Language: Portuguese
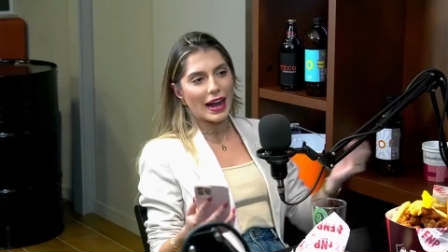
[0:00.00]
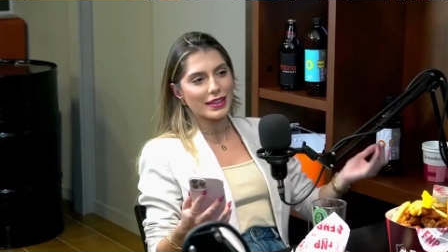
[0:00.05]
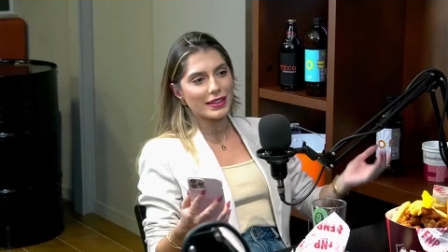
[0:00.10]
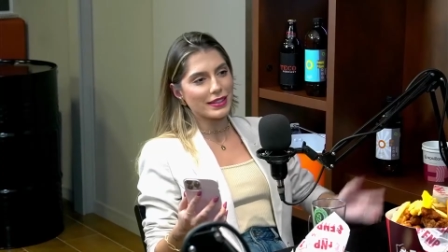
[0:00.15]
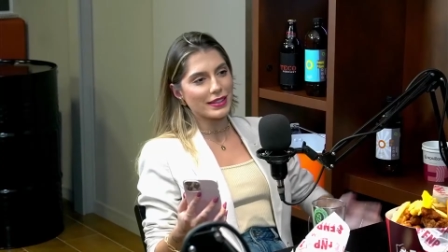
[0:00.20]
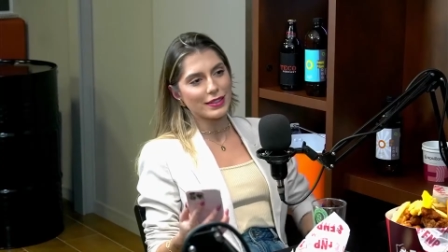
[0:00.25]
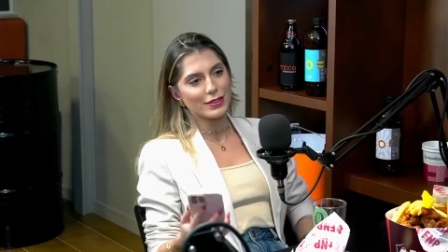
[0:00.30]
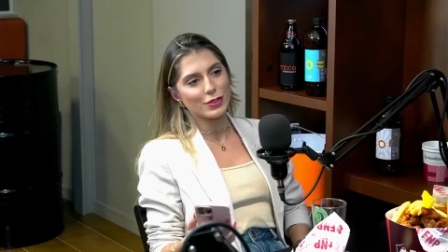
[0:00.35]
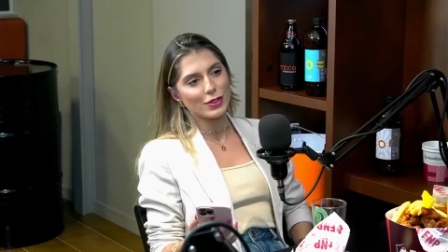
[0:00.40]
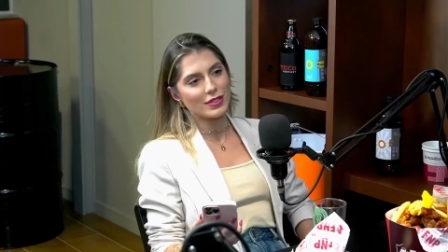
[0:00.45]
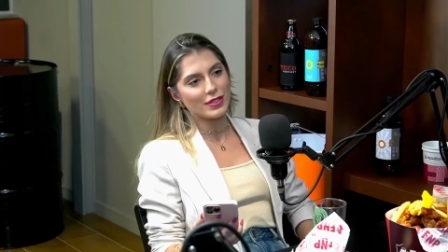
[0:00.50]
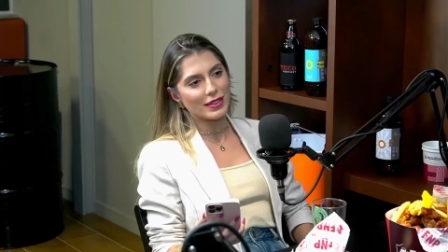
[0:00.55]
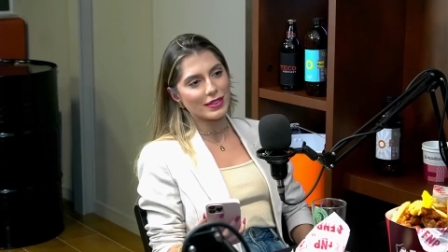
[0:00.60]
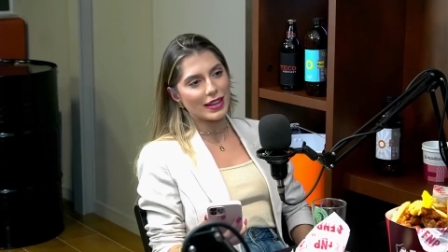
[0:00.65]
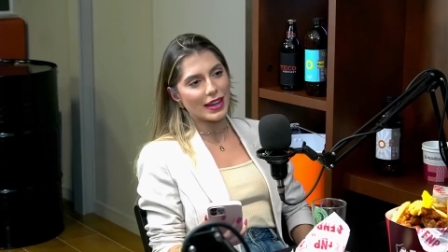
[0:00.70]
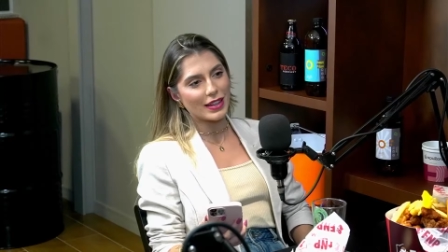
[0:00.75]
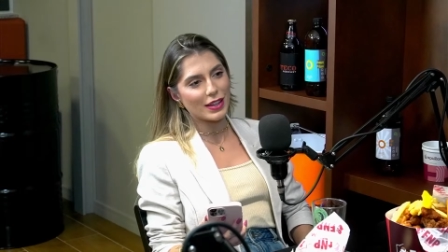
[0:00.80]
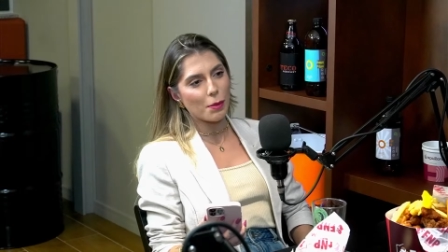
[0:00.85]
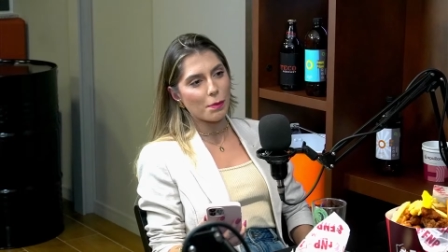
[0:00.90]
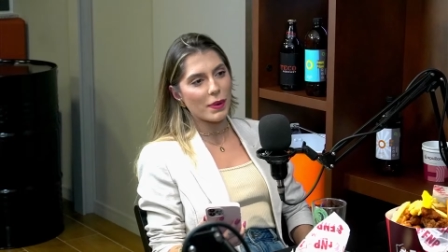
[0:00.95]
aqui, tô
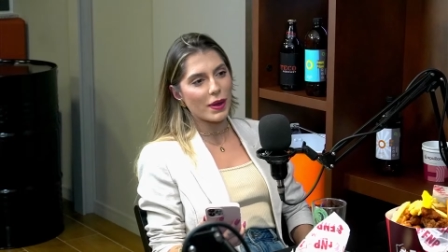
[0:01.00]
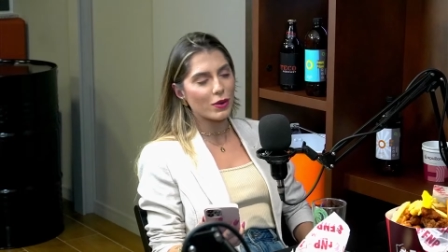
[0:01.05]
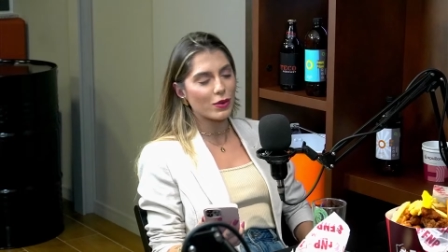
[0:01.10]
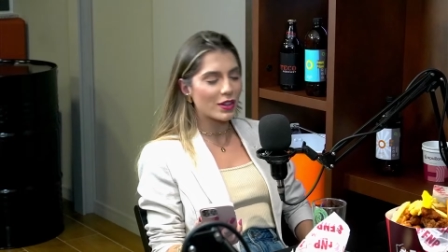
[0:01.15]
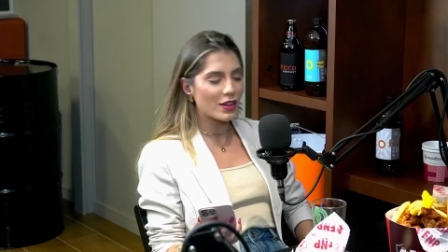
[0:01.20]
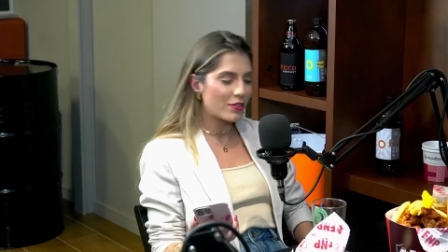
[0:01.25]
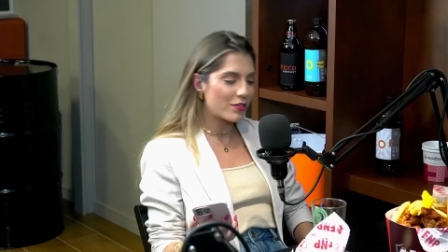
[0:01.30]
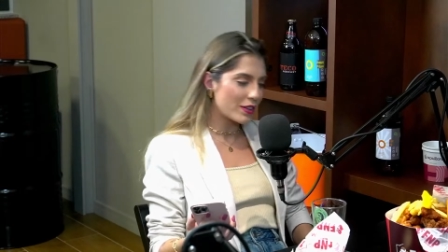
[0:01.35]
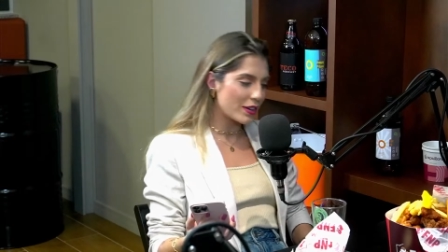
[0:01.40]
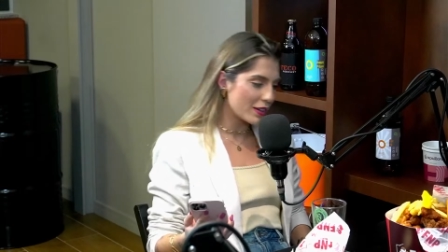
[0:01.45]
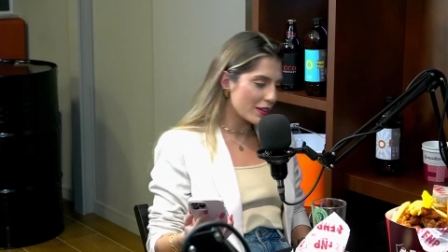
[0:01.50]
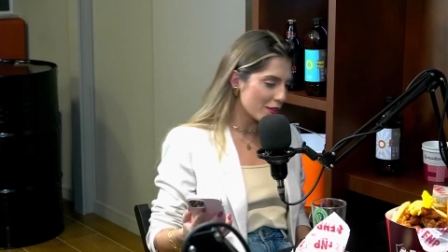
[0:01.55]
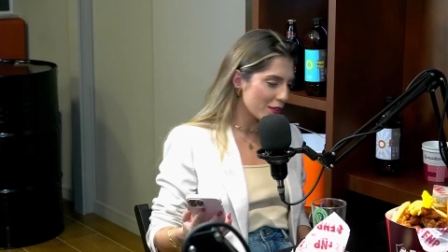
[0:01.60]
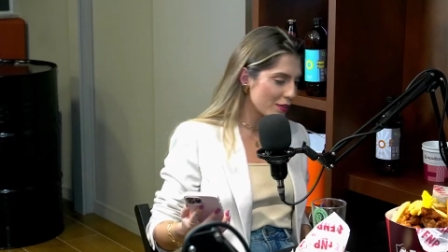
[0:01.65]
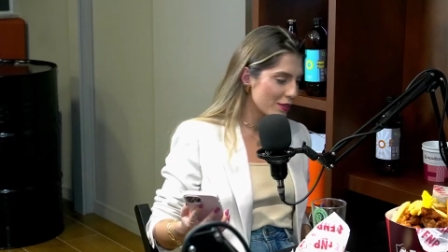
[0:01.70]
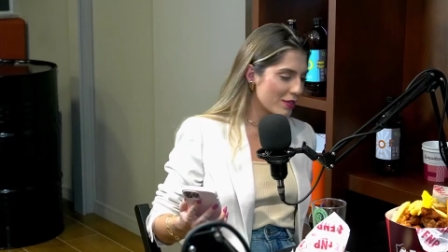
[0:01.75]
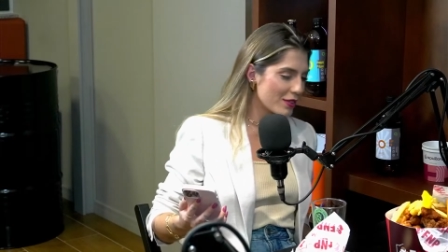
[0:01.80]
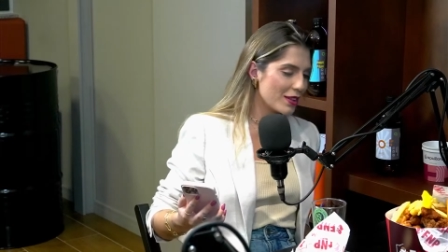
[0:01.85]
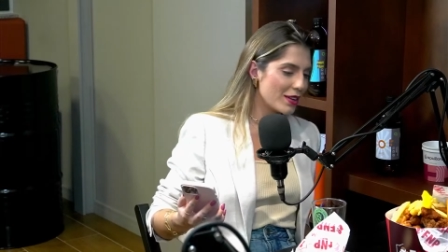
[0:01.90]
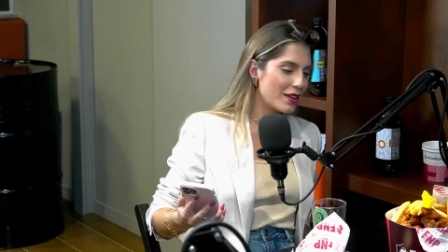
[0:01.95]
sentada. Aí eu pego,
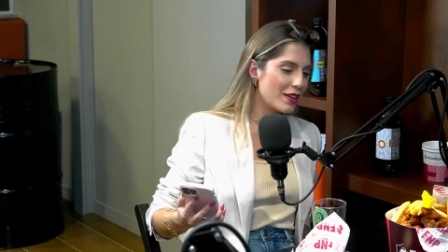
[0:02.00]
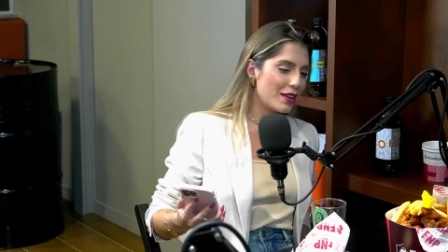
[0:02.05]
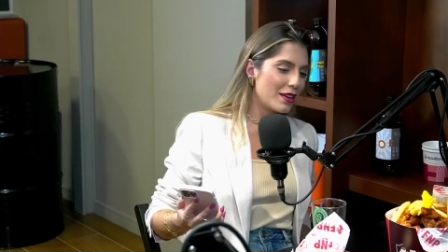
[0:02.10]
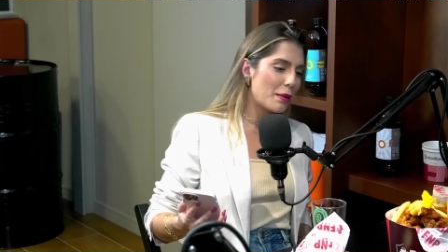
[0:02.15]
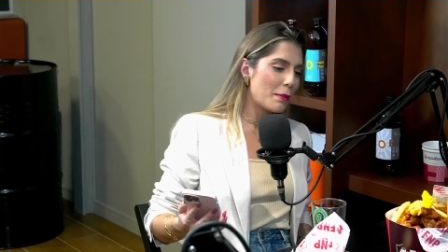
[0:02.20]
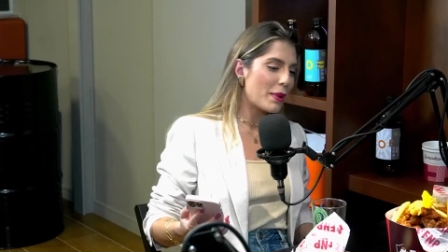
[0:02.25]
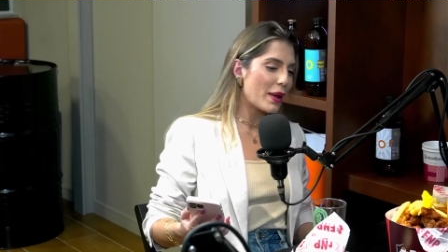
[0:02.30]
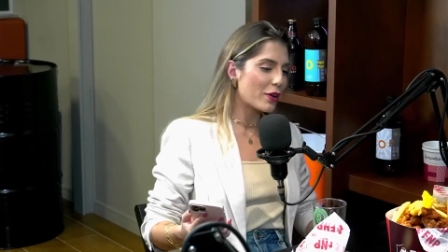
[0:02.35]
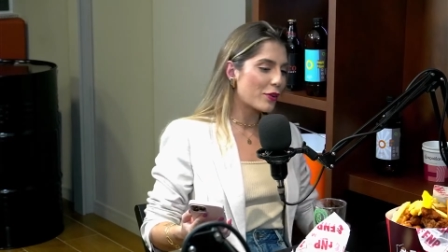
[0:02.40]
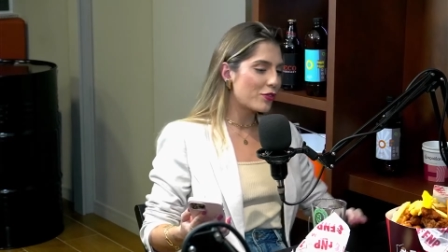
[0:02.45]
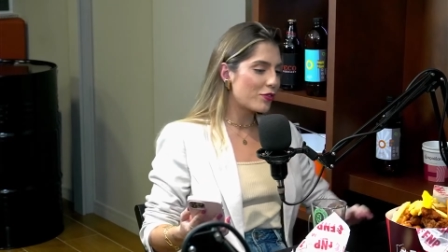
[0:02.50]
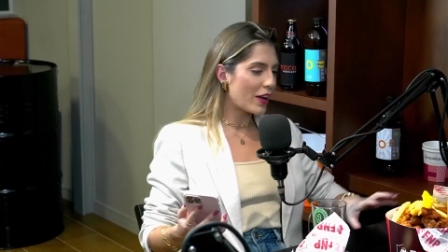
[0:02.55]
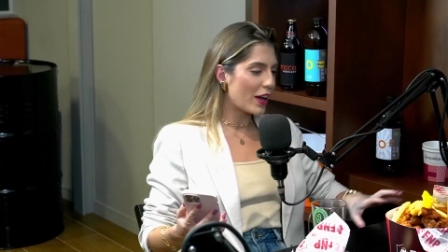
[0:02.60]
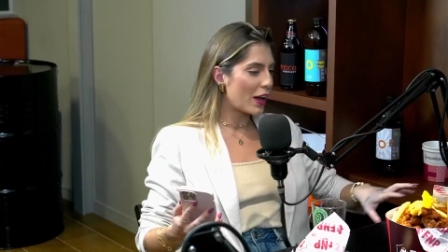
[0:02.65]
levanto, pego, fe...